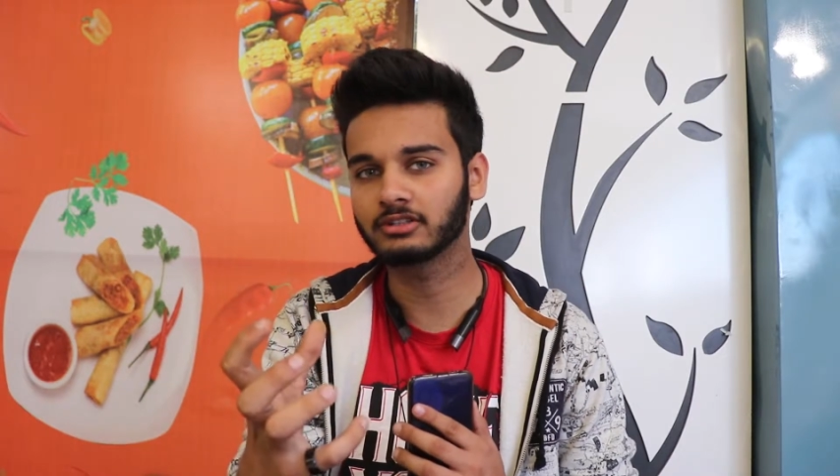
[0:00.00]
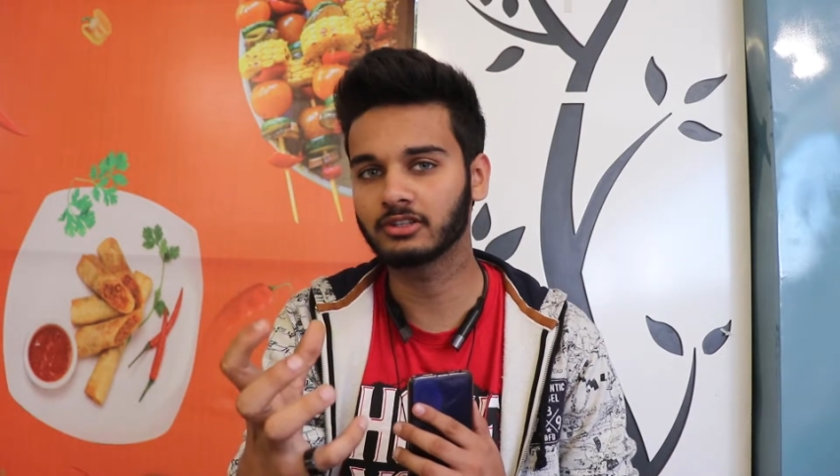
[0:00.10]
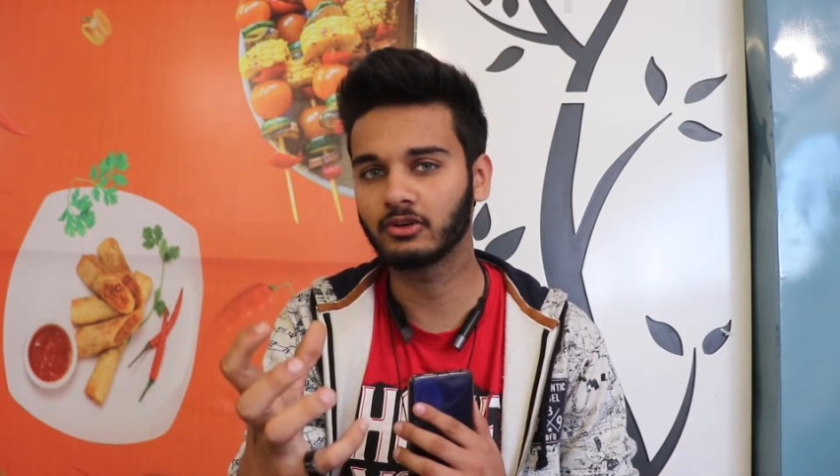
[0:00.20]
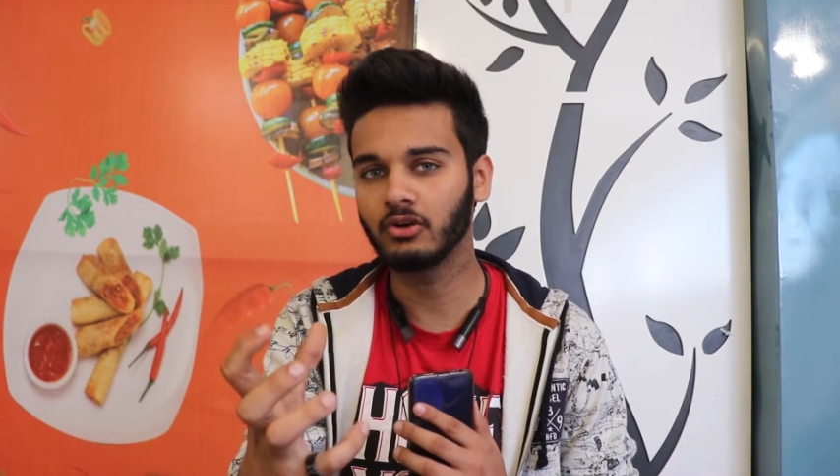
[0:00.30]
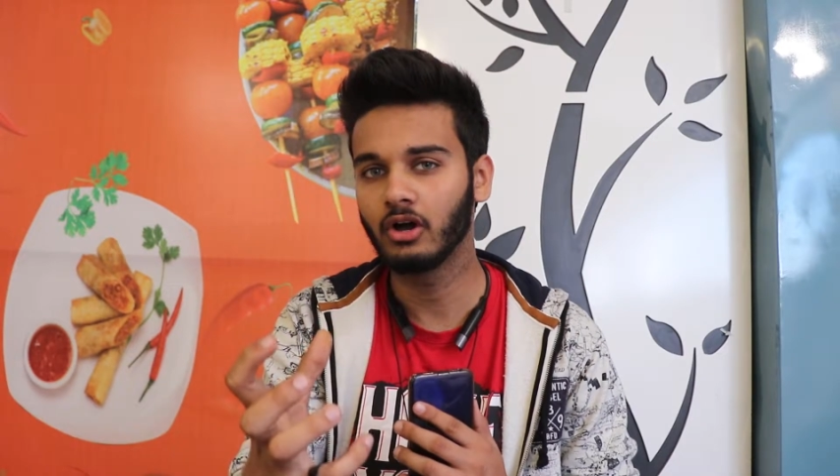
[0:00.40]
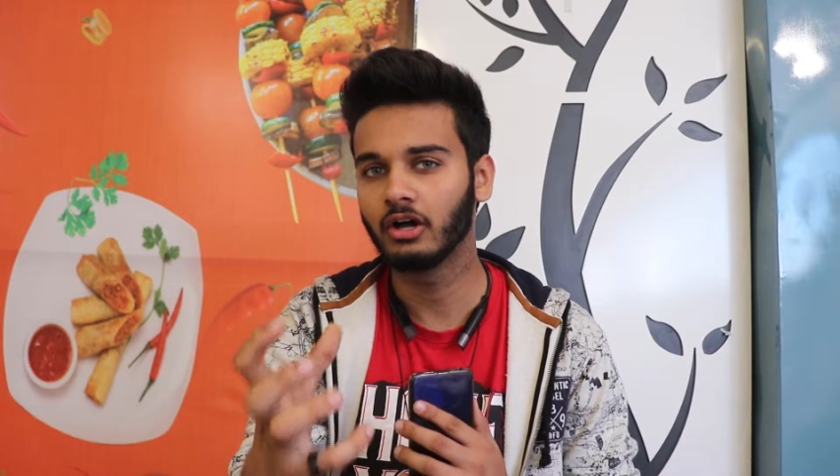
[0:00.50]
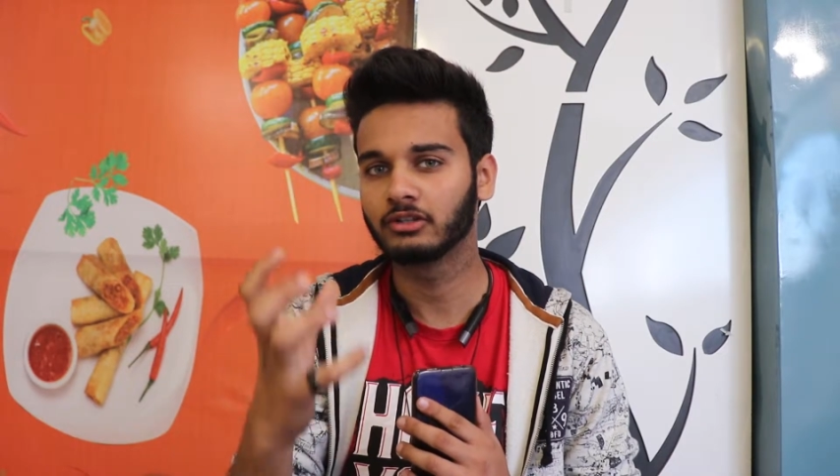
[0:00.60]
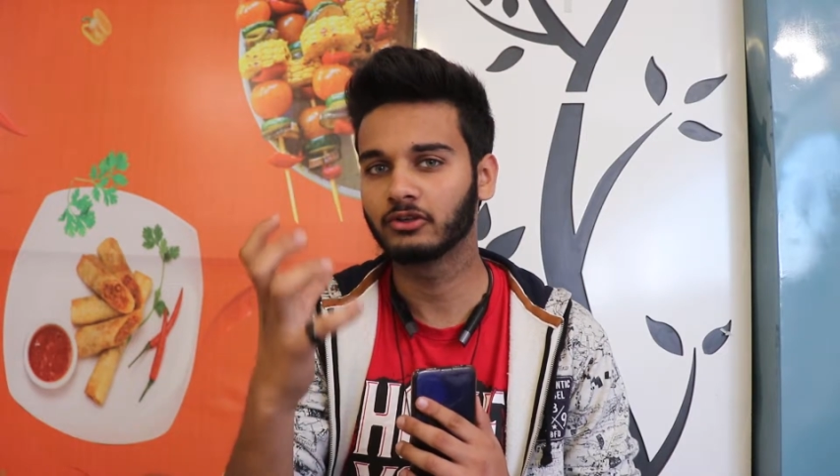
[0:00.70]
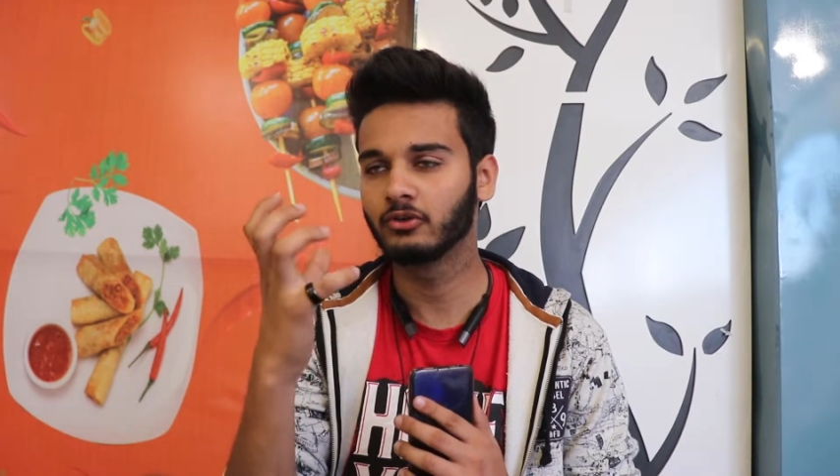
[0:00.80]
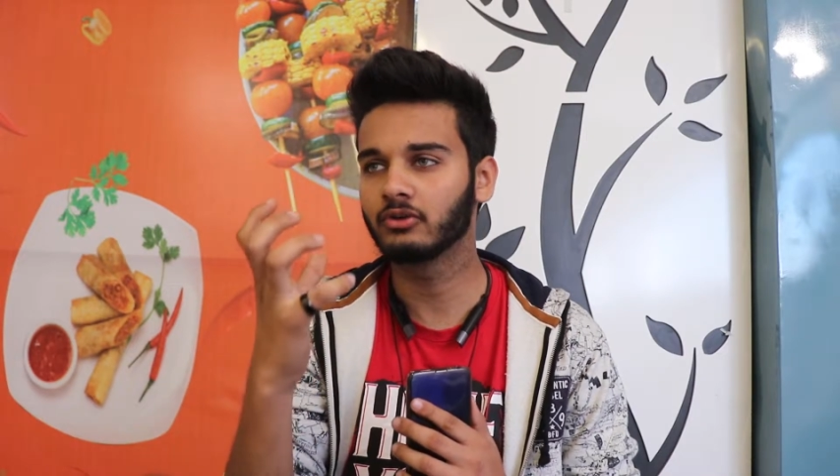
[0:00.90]
चलो
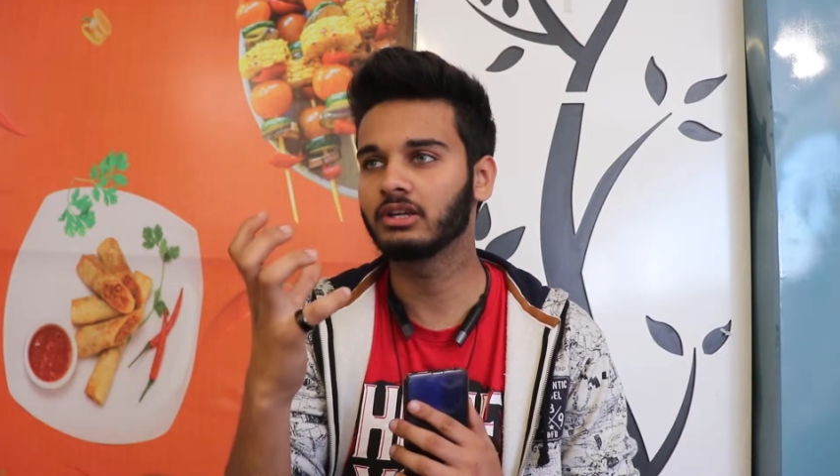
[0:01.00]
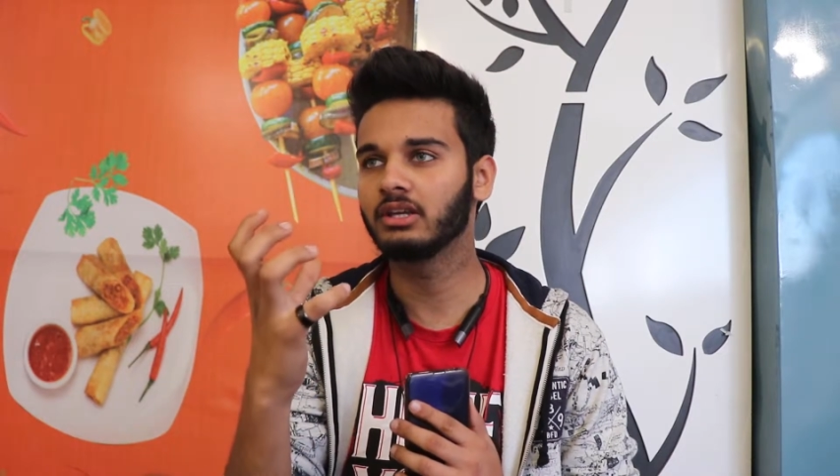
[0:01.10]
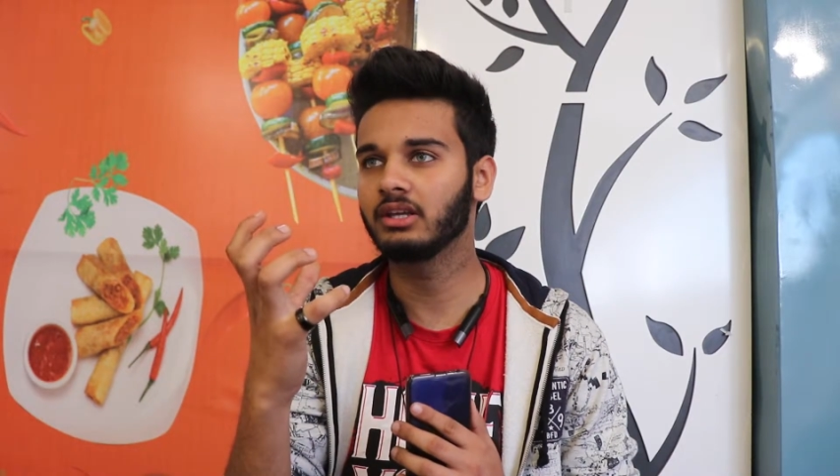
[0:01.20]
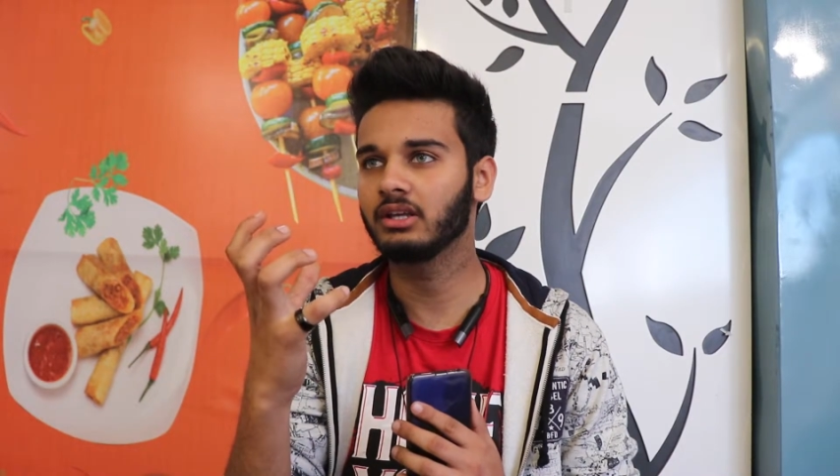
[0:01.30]
क्योंकि